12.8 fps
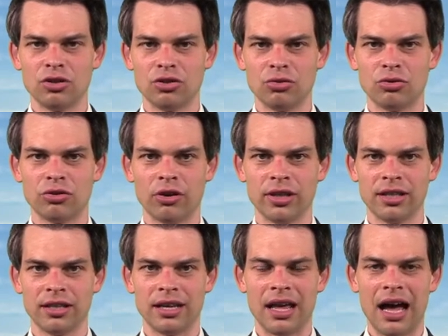zu
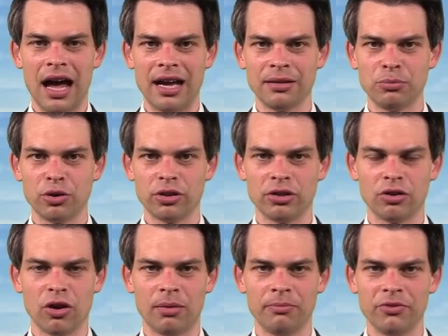solchen Einbrüchen
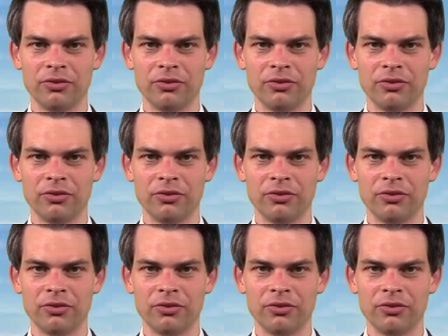kommt,